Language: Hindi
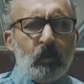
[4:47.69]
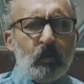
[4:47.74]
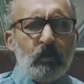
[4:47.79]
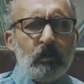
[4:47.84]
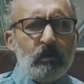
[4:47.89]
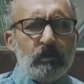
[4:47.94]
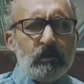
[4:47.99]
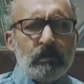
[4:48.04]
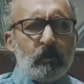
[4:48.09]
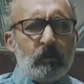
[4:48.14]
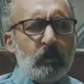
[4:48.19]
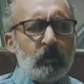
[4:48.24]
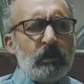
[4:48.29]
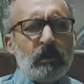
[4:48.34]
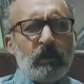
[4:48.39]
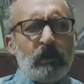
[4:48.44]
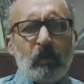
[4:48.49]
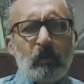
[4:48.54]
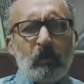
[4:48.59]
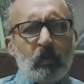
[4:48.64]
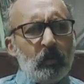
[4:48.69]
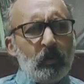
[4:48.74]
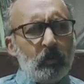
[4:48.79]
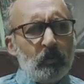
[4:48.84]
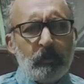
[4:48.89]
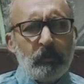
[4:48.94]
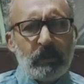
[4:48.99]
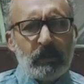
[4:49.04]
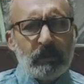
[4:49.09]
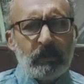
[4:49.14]
उनसे मुझे ना कोई
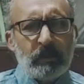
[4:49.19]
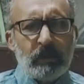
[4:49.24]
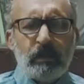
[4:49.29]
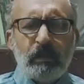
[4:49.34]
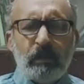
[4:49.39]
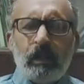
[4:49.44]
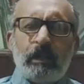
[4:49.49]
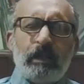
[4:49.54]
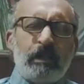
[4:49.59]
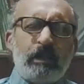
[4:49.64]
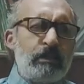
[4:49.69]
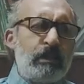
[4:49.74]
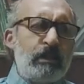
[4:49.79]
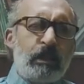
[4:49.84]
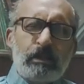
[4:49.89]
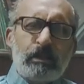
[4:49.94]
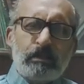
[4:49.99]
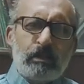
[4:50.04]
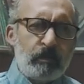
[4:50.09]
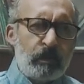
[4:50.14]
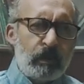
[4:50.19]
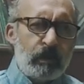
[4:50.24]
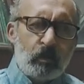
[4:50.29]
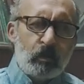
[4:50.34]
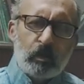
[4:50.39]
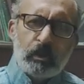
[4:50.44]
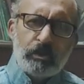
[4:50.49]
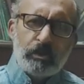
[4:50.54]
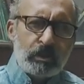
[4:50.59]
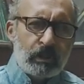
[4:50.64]
उम्मीद है ना किसी किस्म की
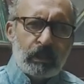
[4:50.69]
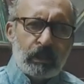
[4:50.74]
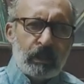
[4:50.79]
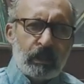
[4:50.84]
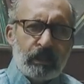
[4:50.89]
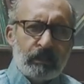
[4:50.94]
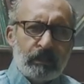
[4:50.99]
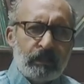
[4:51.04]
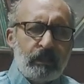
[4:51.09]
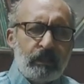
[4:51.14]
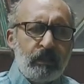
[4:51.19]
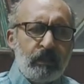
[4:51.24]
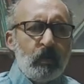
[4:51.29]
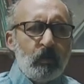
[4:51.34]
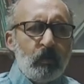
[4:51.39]
कोई शिकायत है